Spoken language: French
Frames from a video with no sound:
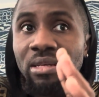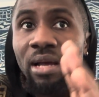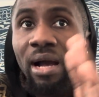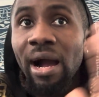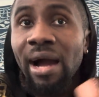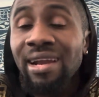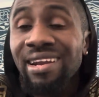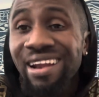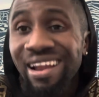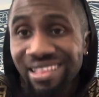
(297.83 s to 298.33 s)

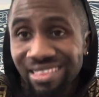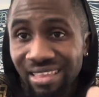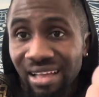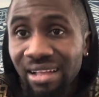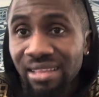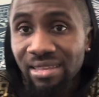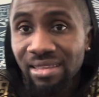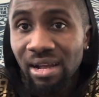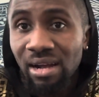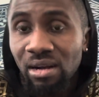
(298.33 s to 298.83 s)
en
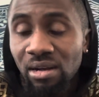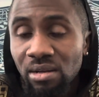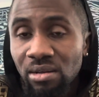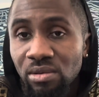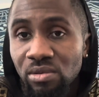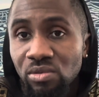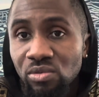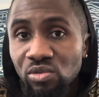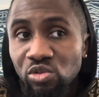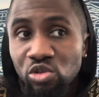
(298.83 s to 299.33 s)
attendant,
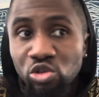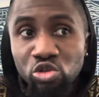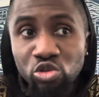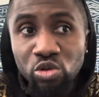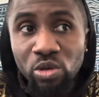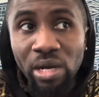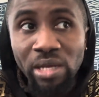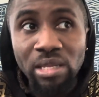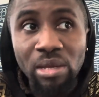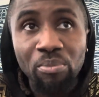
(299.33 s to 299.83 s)
si
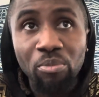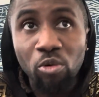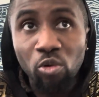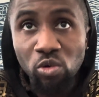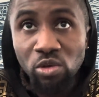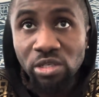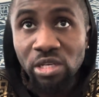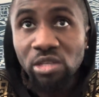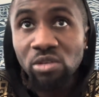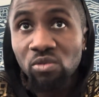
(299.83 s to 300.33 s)
tu as des
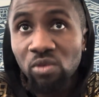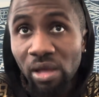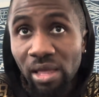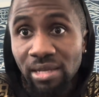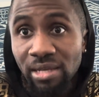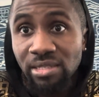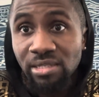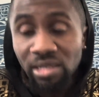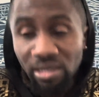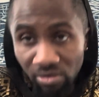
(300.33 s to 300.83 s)
projets de
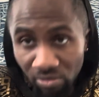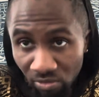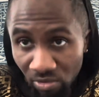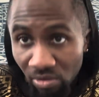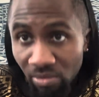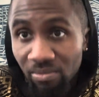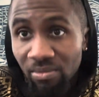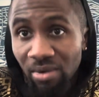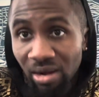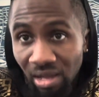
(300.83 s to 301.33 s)
voyager,
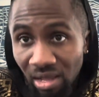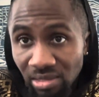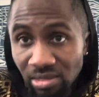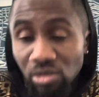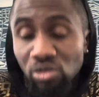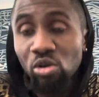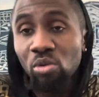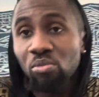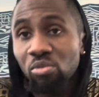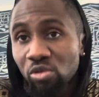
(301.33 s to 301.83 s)
lance
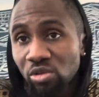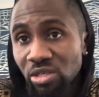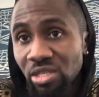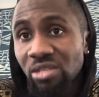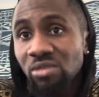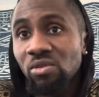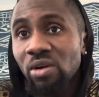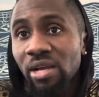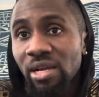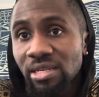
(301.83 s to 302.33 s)
ton projet de
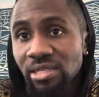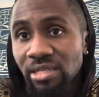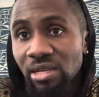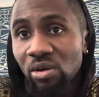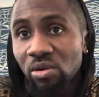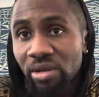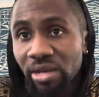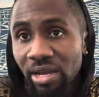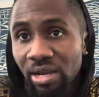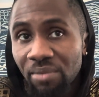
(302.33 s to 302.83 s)
voyager,
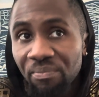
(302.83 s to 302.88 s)
ok